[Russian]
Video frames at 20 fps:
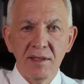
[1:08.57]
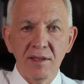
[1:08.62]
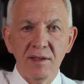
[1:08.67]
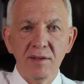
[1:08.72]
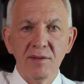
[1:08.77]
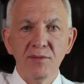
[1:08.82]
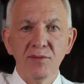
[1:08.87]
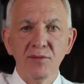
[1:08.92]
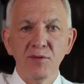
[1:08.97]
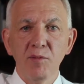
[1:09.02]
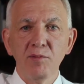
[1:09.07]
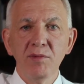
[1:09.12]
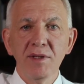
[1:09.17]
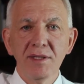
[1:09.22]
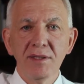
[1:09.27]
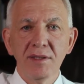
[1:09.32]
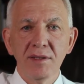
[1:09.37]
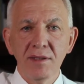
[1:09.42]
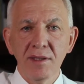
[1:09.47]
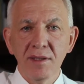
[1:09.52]
э, в
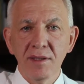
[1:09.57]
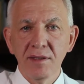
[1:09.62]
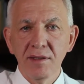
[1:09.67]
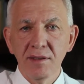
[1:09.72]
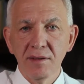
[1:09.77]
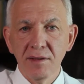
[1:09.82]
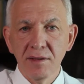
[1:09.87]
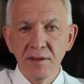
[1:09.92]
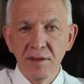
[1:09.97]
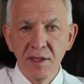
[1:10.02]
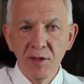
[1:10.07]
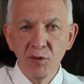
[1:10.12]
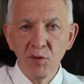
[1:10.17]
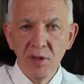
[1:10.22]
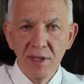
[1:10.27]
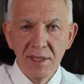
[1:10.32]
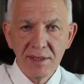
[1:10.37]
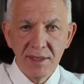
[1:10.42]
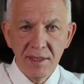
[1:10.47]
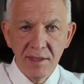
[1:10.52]
области э,
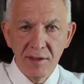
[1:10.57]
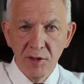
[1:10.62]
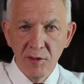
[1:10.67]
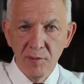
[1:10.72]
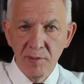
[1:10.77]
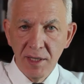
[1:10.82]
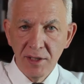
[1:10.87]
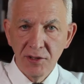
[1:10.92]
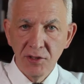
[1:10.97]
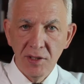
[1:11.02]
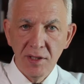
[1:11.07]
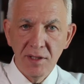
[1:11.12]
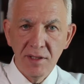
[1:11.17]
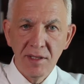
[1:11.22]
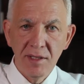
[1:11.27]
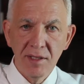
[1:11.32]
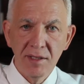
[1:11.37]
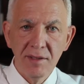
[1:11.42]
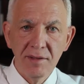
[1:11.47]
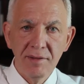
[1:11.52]
регуляции
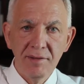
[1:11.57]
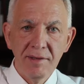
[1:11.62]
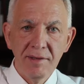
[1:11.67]
кровообращения.